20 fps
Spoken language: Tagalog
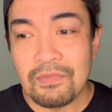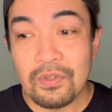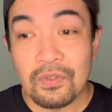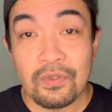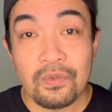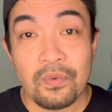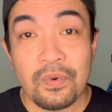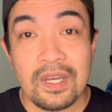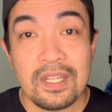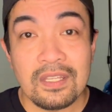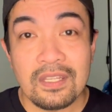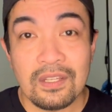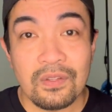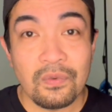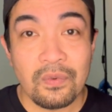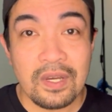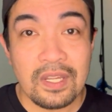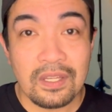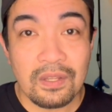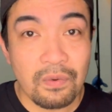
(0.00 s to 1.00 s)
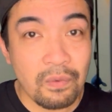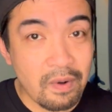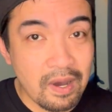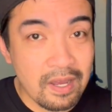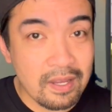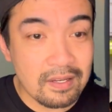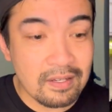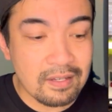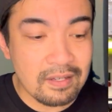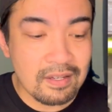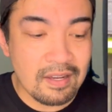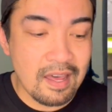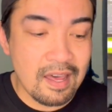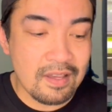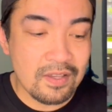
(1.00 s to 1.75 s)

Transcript: noong 2021 na